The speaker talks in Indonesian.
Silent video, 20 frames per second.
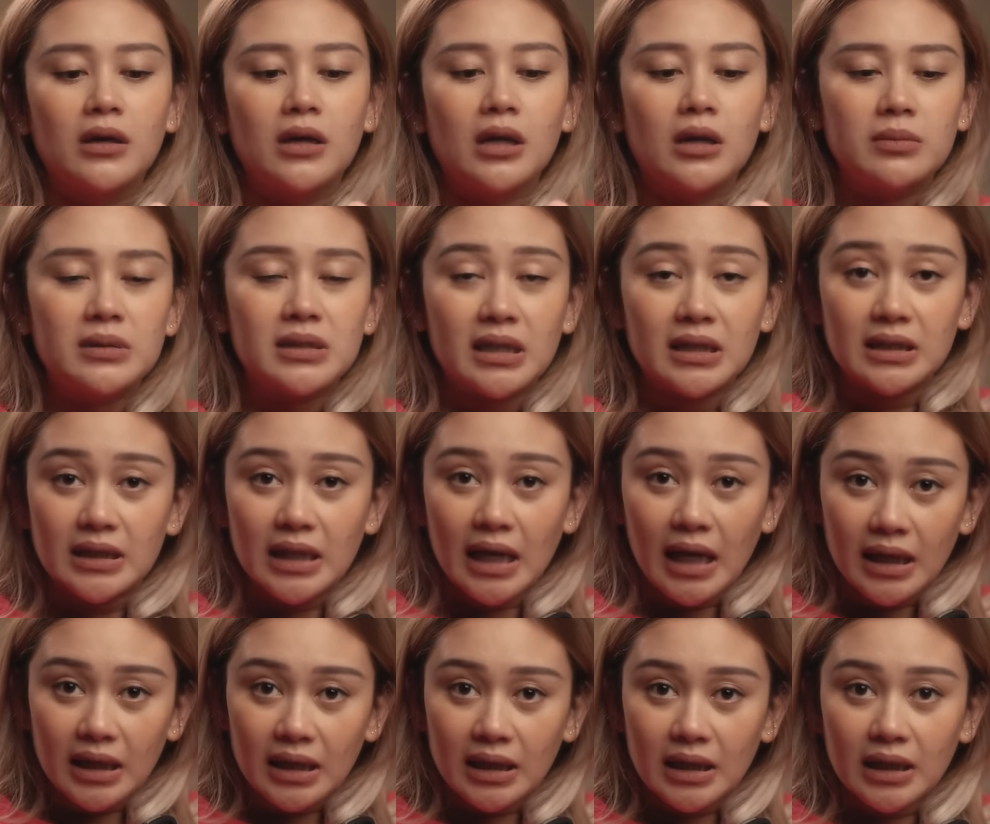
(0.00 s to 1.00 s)
dan bisa
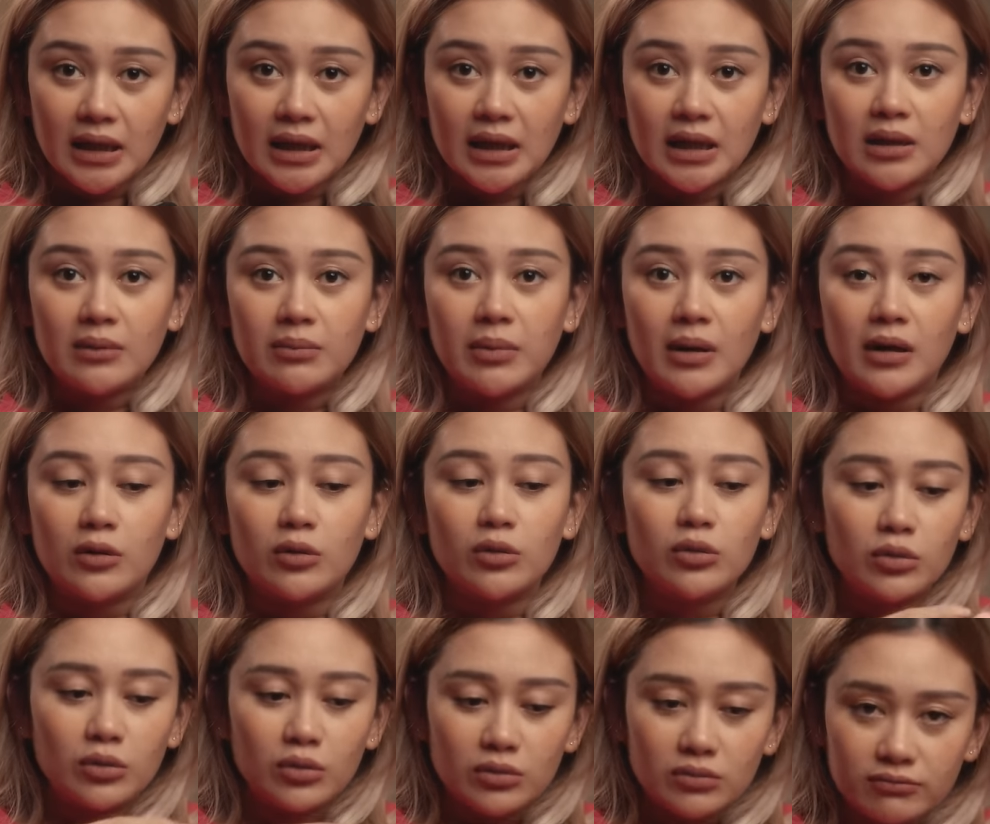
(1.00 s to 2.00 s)
ditarik,
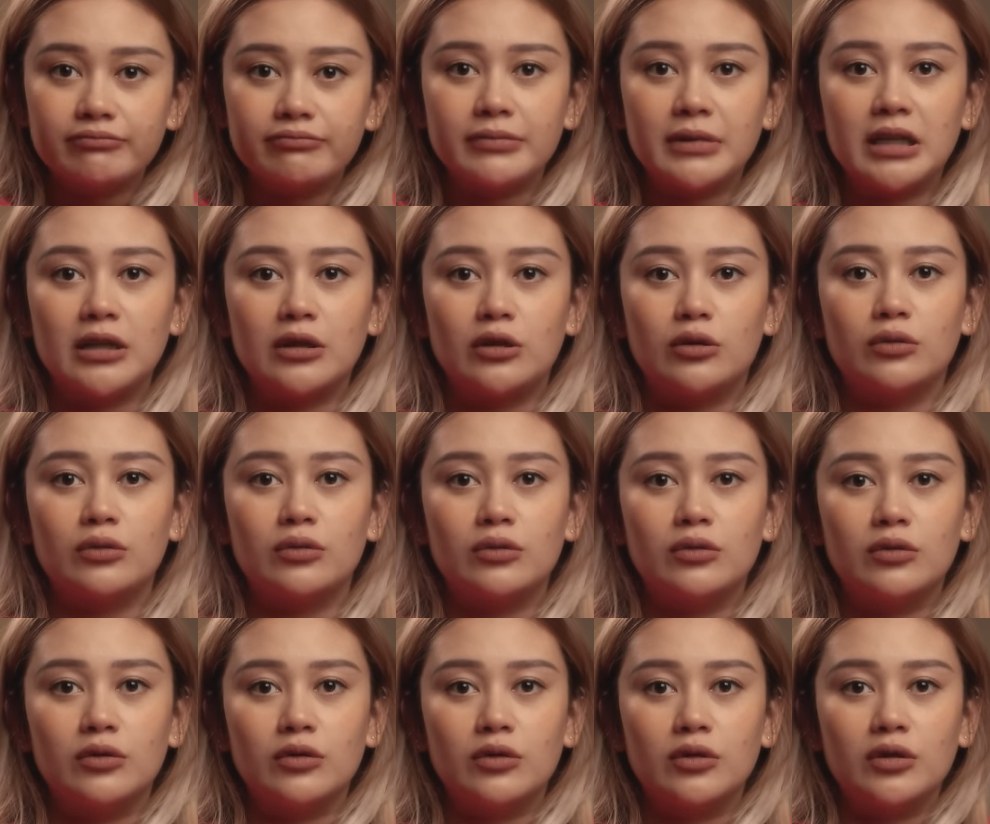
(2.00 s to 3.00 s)
baru begitu.
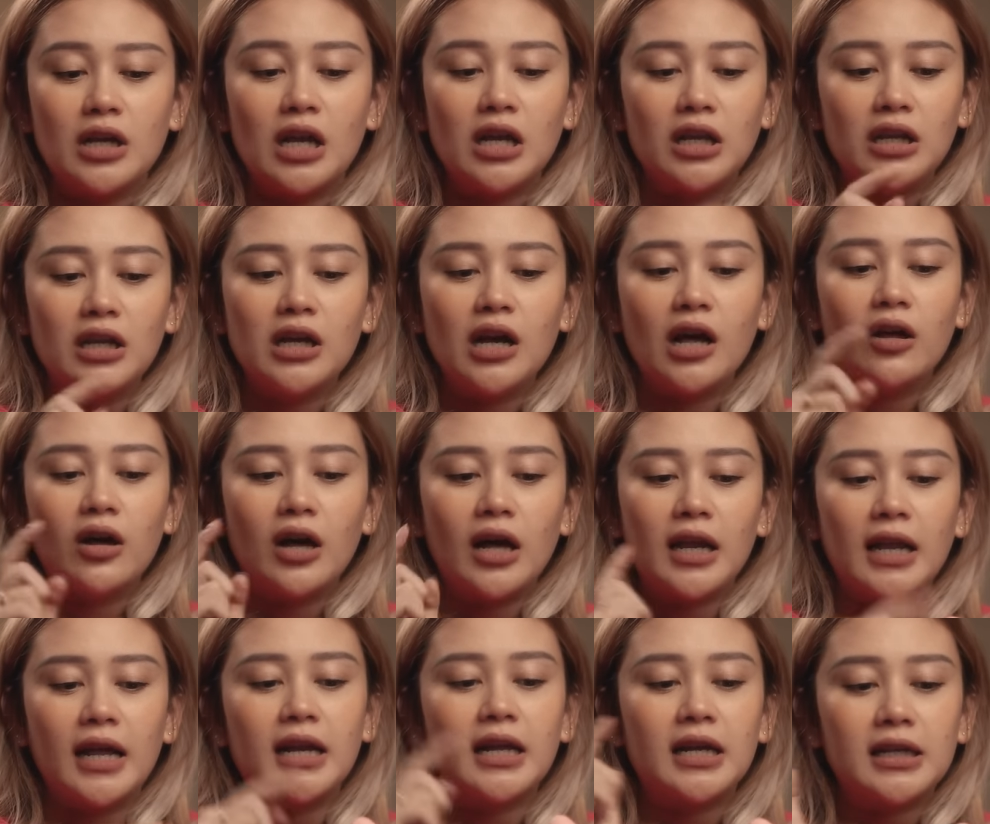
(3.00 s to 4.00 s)
Dan ini kalau
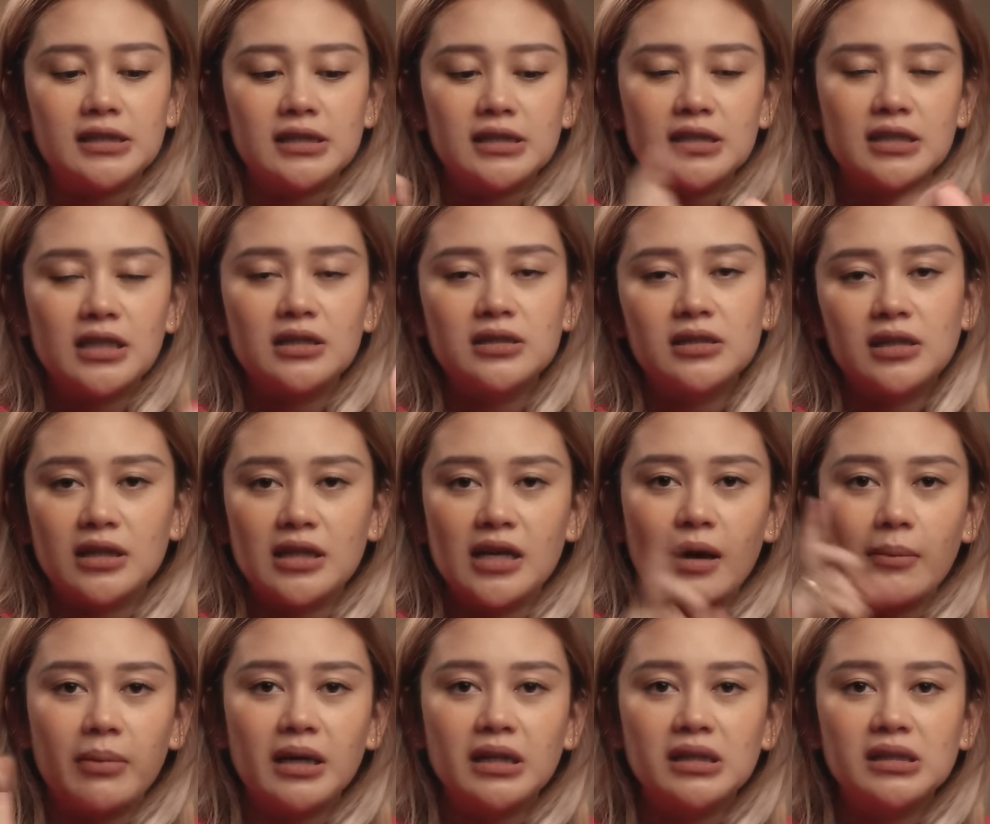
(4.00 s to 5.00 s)
kalian kencing,
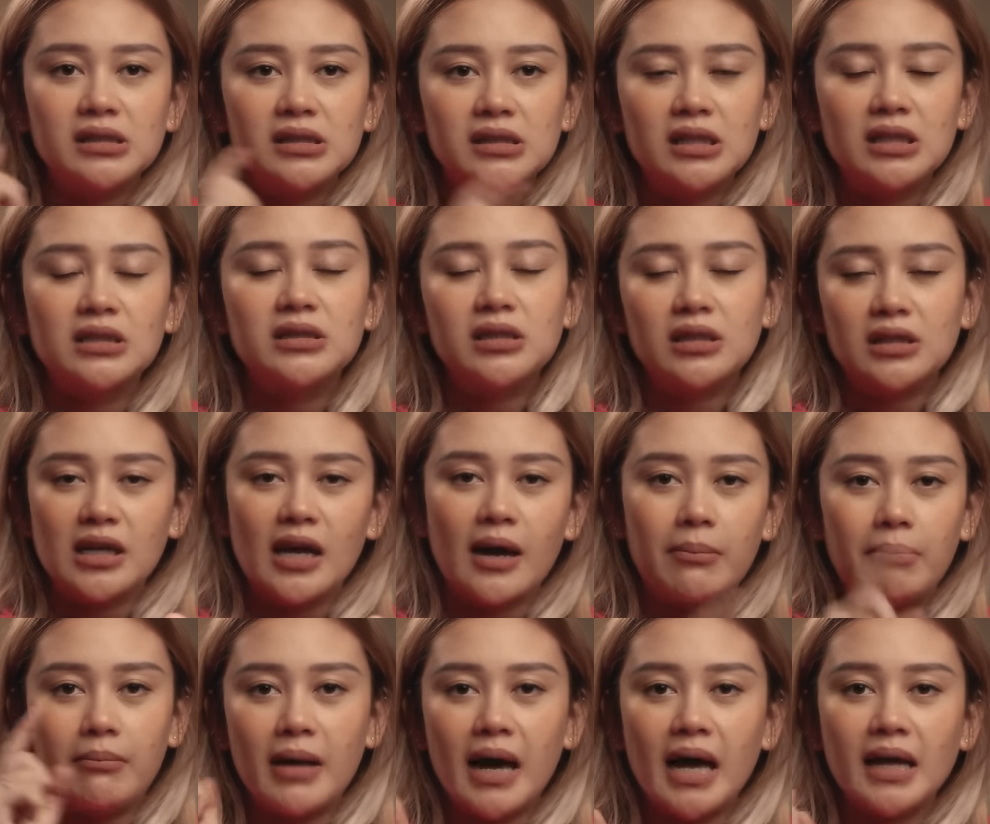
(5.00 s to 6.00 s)
setiap kencing,
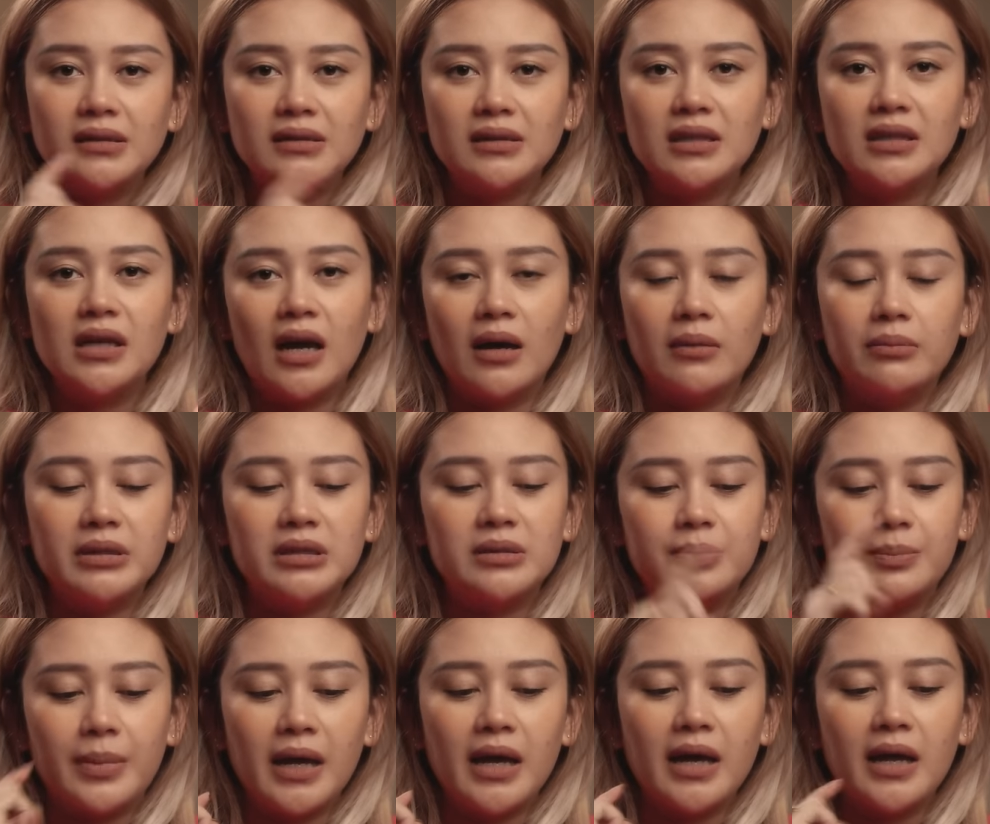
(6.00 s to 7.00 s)
setiap mandi, habis
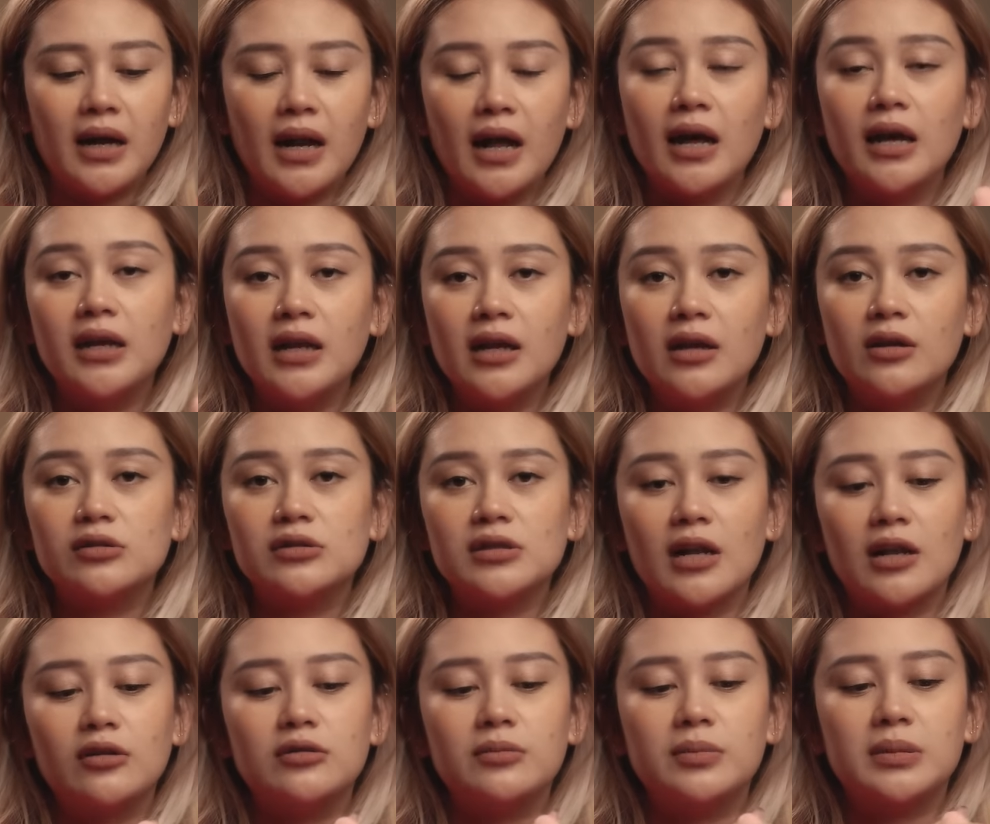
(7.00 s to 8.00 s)
berak, ini harus
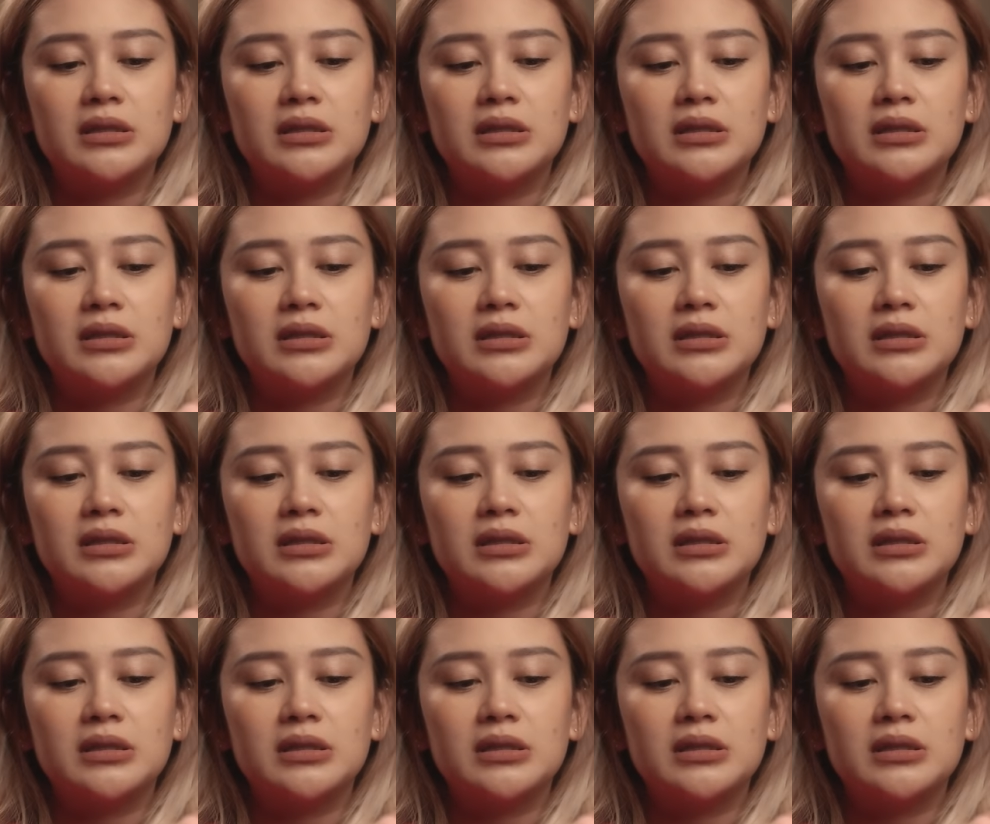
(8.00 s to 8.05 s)
selalu